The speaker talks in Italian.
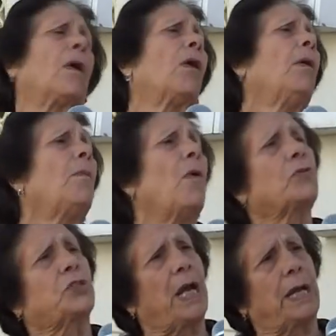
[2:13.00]
Comunque
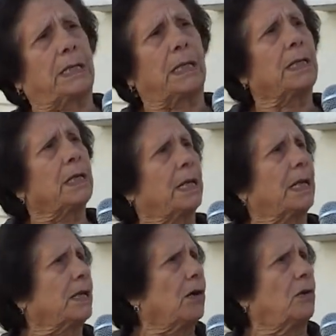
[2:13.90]
certo, dica
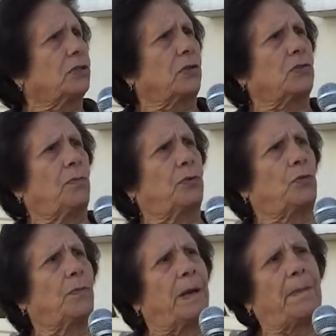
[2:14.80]
di cosa, subito
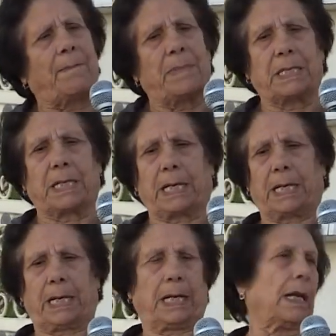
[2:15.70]
veniamo a
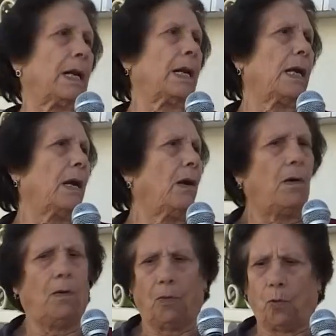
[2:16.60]
mettere
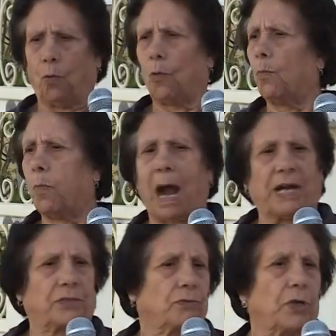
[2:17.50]
oh, un
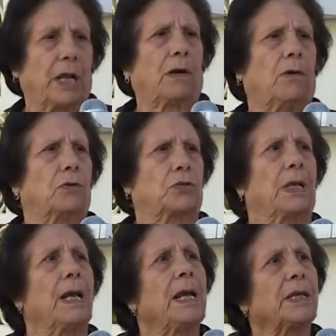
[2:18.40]
basto, già e cose.
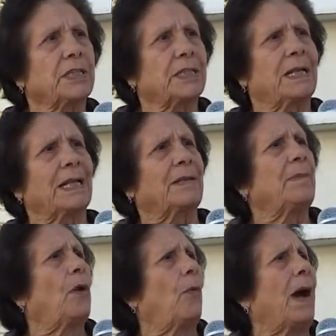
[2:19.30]
Ci state
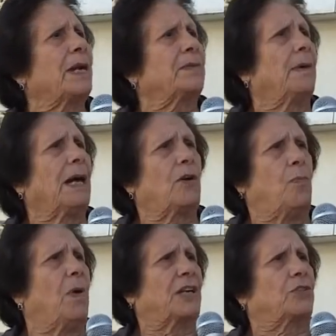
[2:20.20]
meno guanci, ma caro
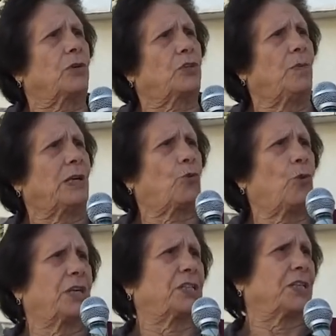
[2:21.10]
basto, qua ci metto
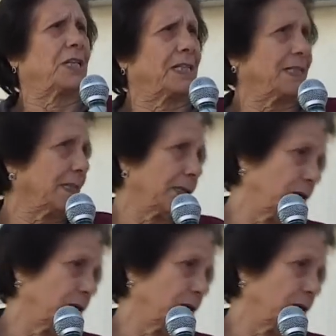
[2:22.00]
io ci dissi,